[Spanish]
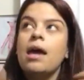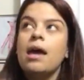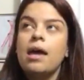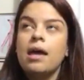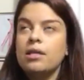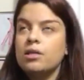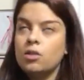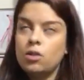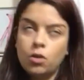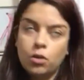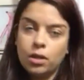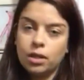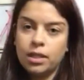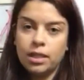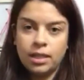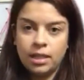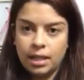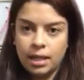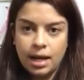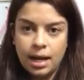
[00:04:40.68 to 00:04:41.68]
eso es lo que
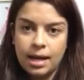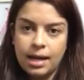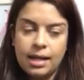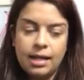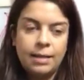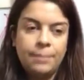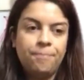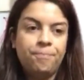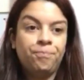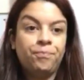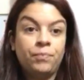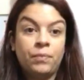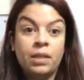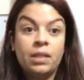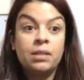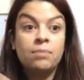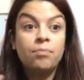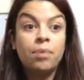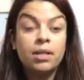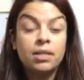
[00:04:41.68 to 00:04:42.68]
tiene Kaeli.
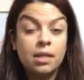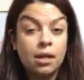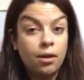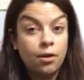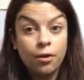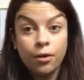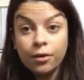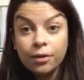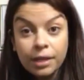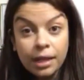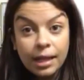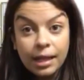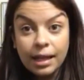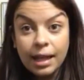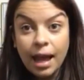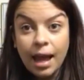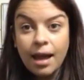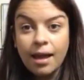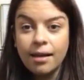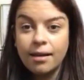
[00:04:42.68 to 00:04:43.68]
Pasaron unos
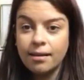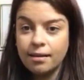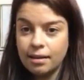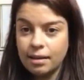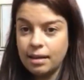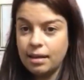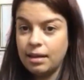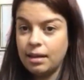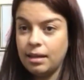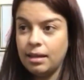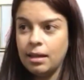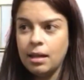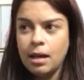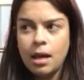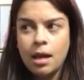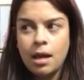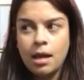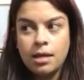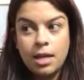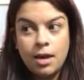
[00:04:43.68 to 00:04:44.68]
días y
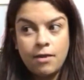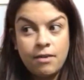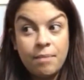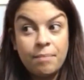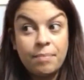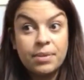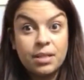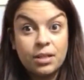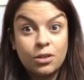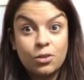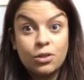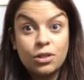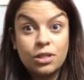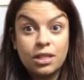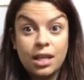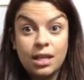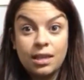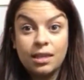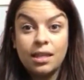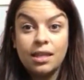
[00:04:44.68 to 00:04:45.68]
ya habían pasado
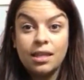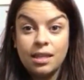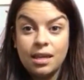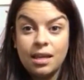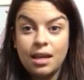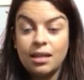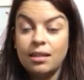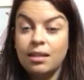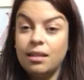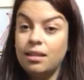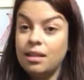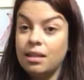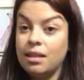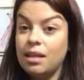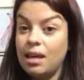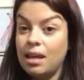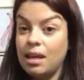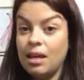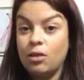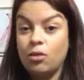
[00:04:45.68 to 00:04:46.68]
siete días desde
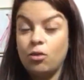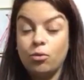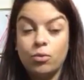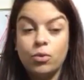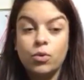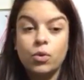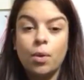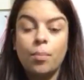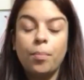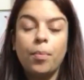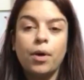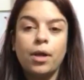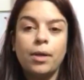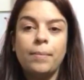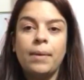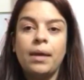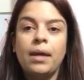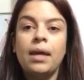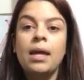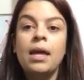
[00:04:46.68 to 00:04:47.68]
que ella tuvo su
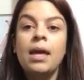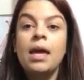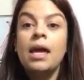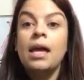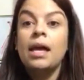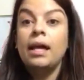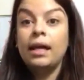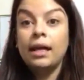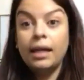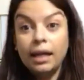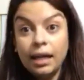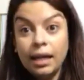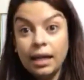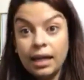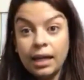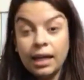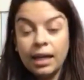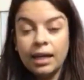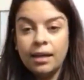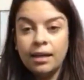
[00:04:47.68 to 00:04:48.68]
appointment.
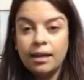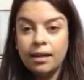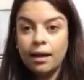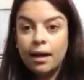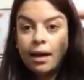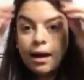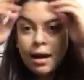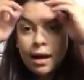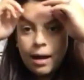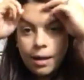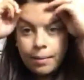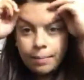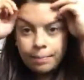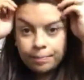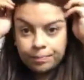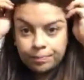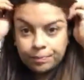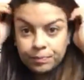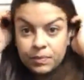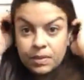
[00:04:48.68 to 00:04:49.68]
Y
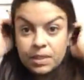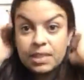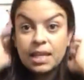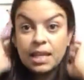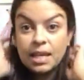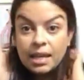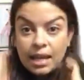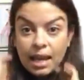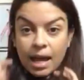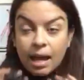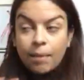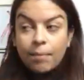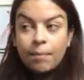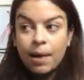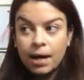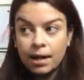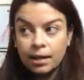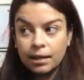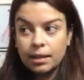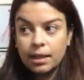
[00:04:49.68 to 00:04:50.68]
um, seguí el
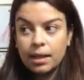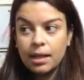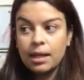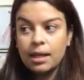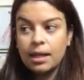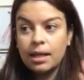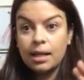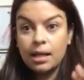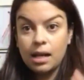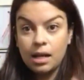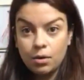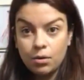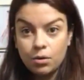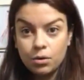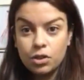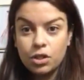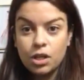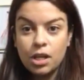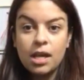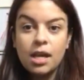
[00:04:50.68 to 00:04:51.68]
martes en la
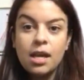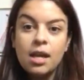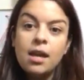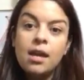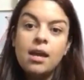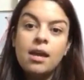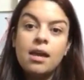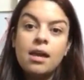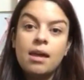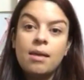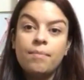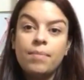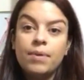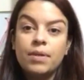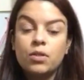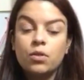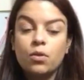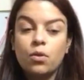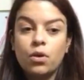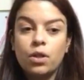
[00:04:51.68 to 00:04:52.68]
noche,
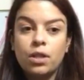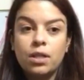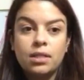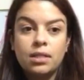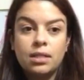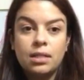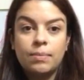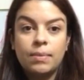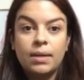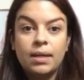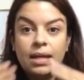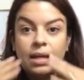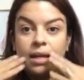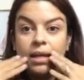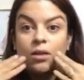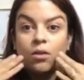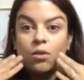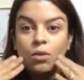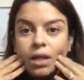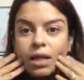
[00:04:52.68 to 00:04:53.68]
empezó a decirme que
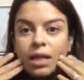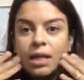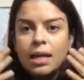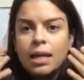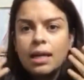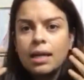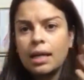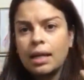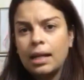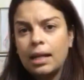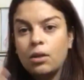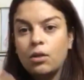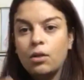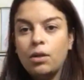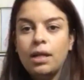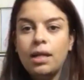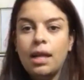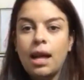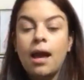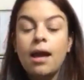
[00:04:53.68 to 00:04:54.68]
le dolía y que le
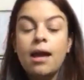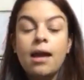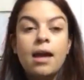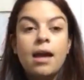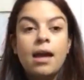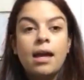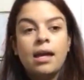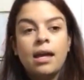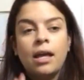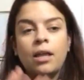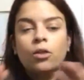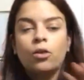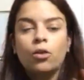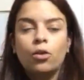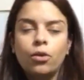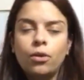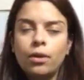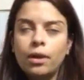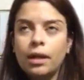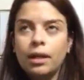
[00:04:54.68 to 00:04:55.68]
dolía. Y en
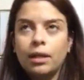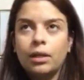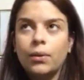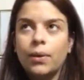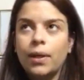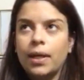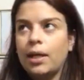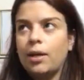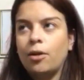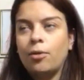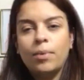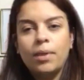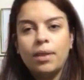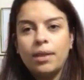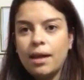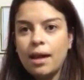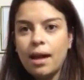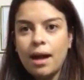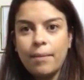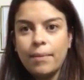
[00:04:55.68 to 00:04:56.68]
todo esto ella no me
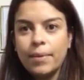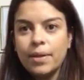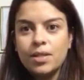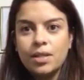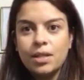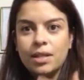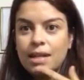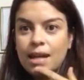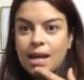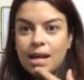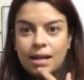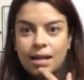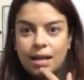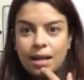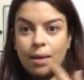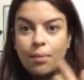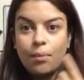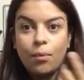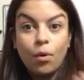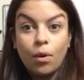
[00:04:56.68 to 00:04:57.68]
dejaba chequearle
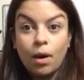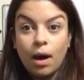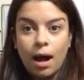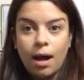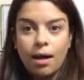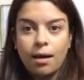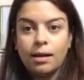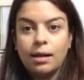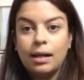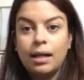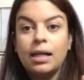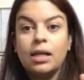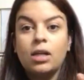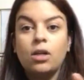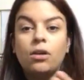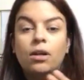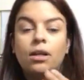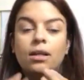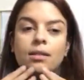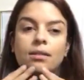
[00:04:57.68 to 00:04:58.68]
la boca.
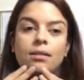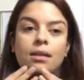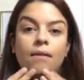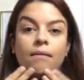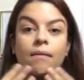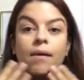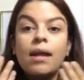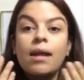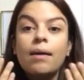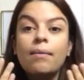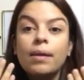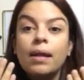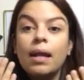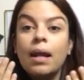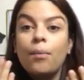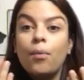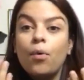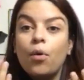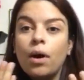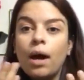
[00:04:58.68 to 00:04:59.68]
yo le decía, a ver, abrí
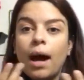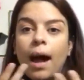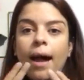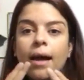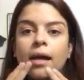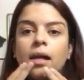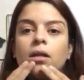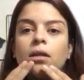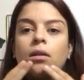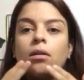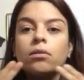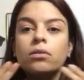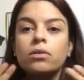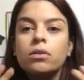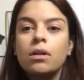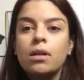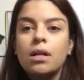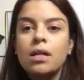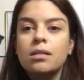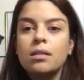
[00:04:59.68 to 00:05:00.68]
la boca y yo
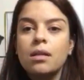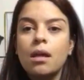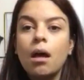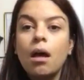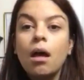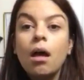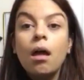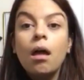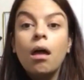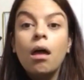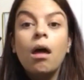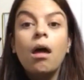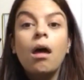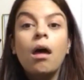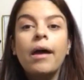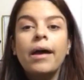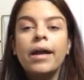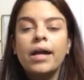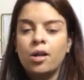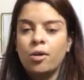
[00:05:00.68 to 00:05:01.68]
solo le hacía
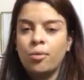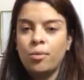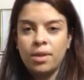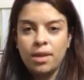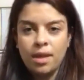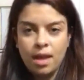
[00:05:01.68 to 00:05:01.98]
y no me